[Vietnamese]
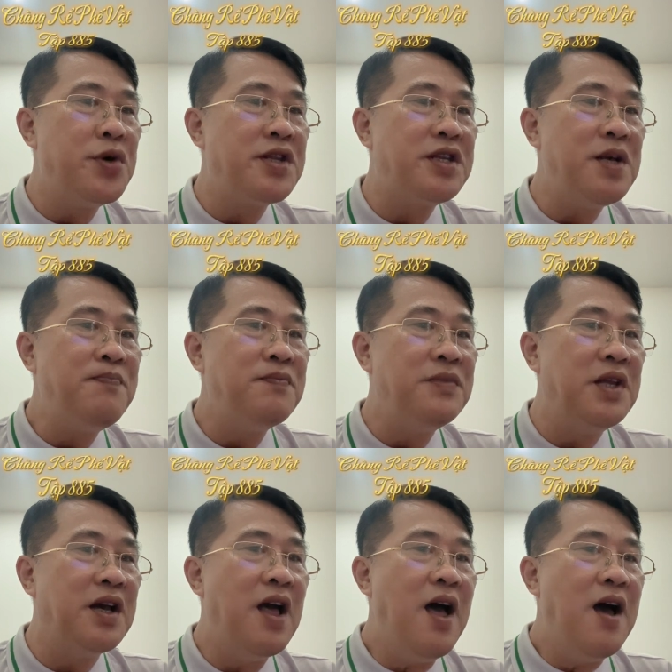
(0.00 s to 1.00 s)
khuyên tiếp
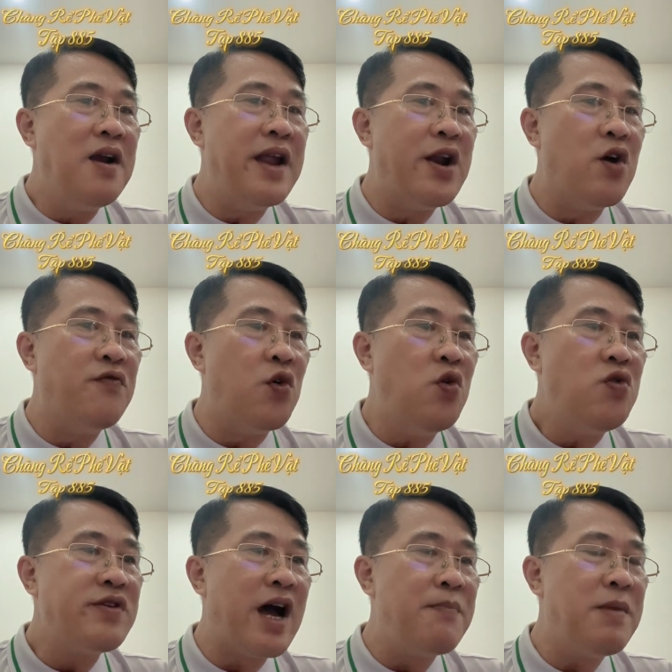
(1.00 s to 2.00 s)
nhưng nên đầu Vũ
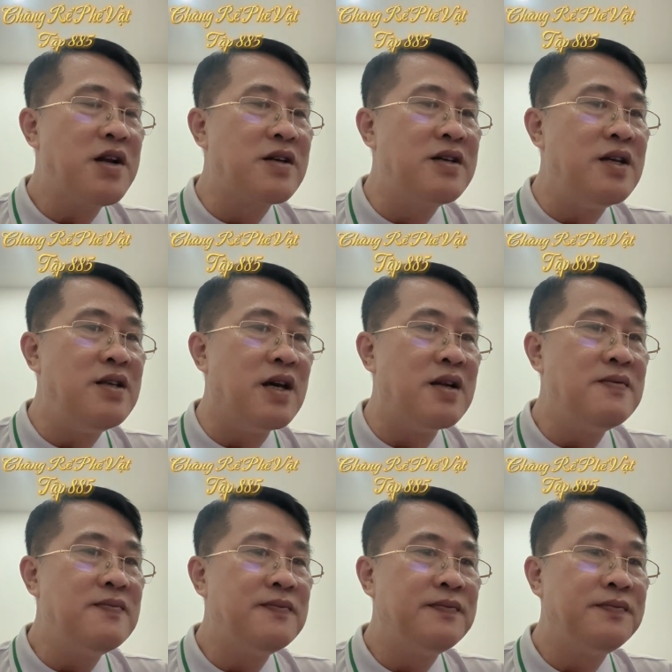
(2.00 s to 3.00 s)
đã mất kiên nhẫn.
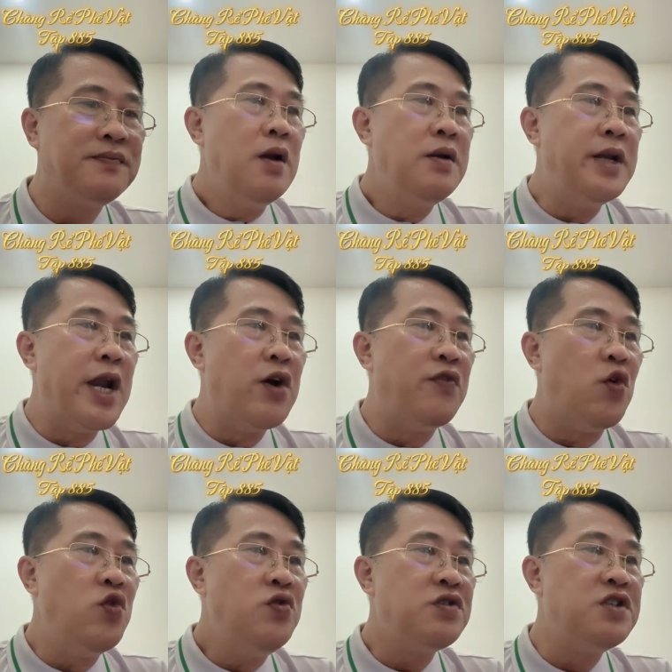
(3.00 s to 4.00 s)
Nên đầu
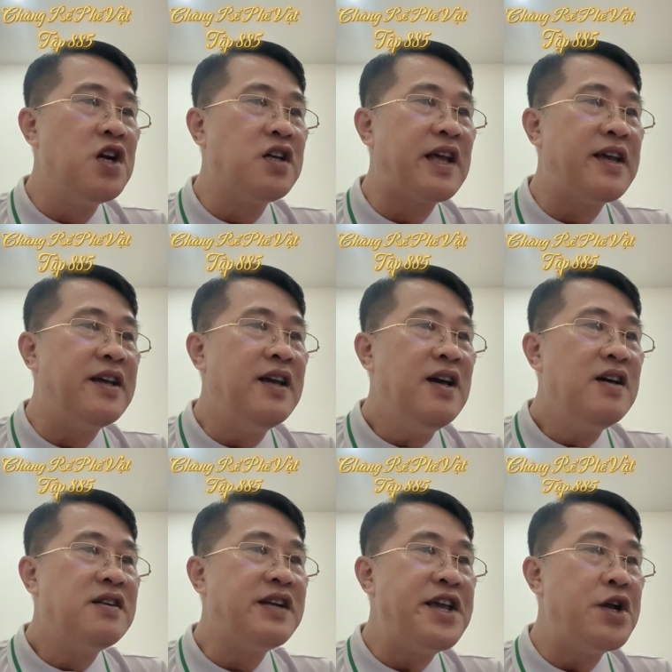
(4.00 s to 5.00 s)
Vũ giơ tay
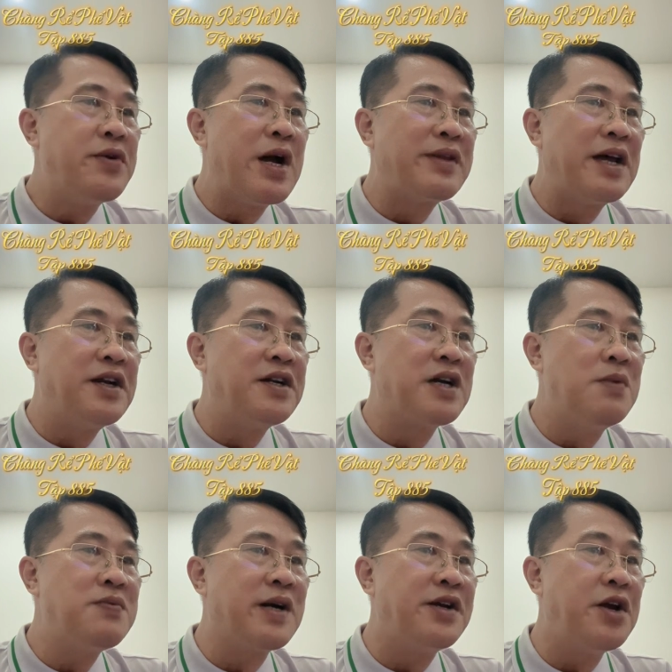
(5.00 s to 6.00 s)
ra hiệu Đào Thành
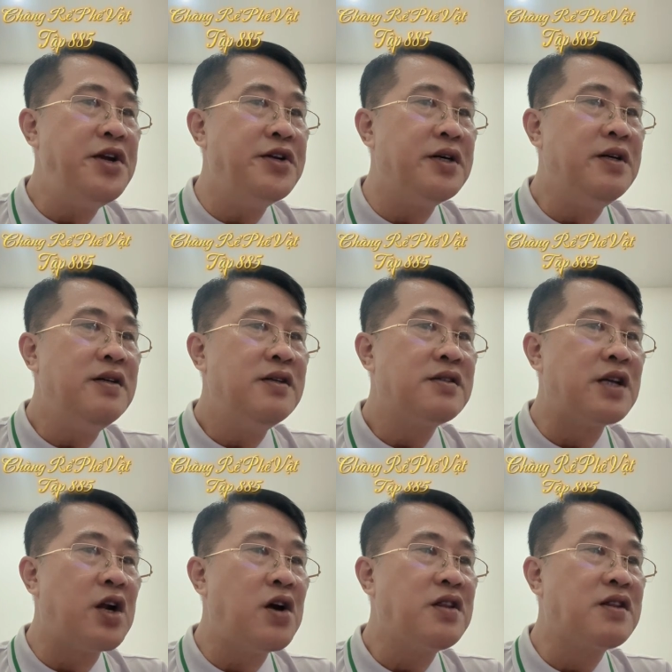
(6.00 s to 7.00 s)
không cần nói nữa. Sau
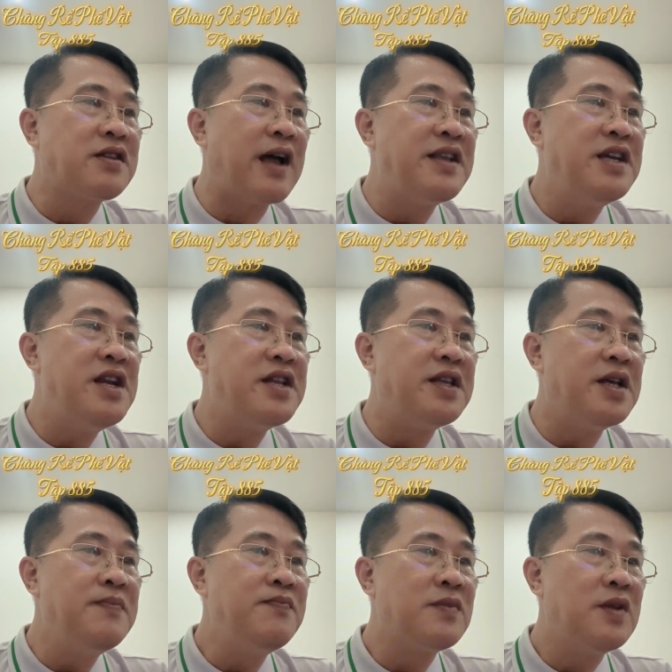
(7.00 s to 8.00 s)
đó thả nhiên lên
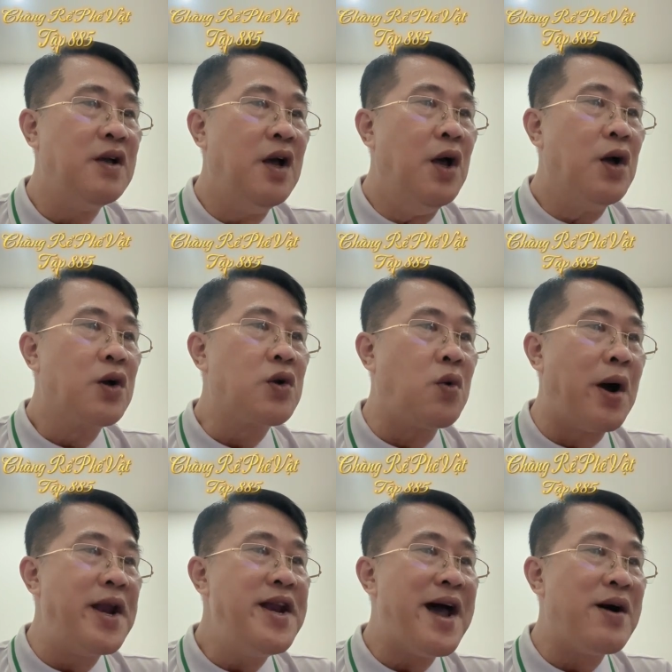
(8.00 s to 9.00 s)
tiếng.
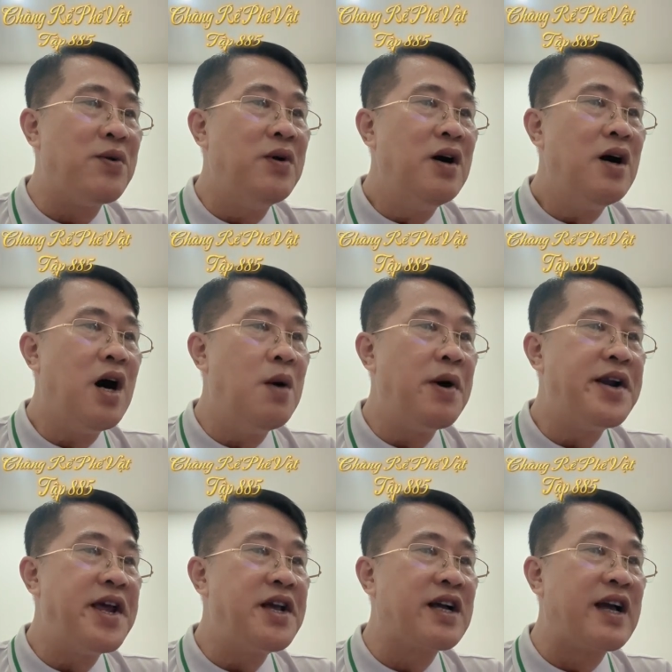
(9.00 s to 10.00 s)
Quản lý đào Ông ở
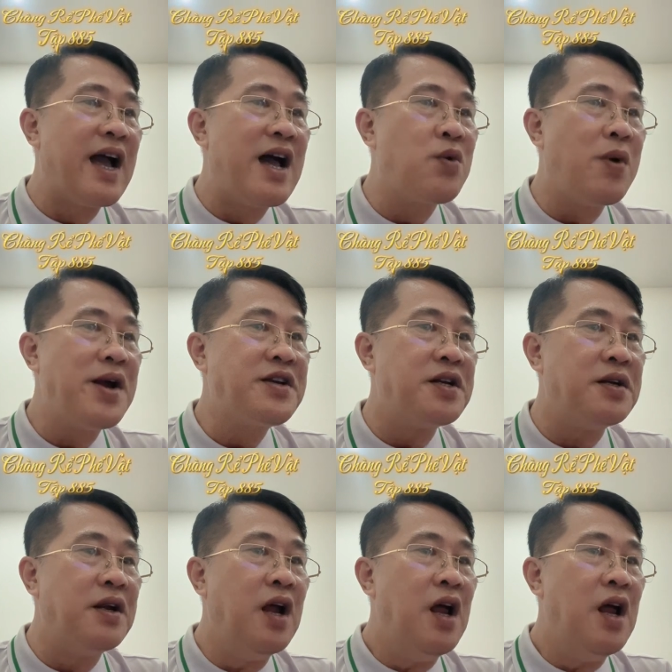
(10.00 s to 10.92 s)
đây cả quá trình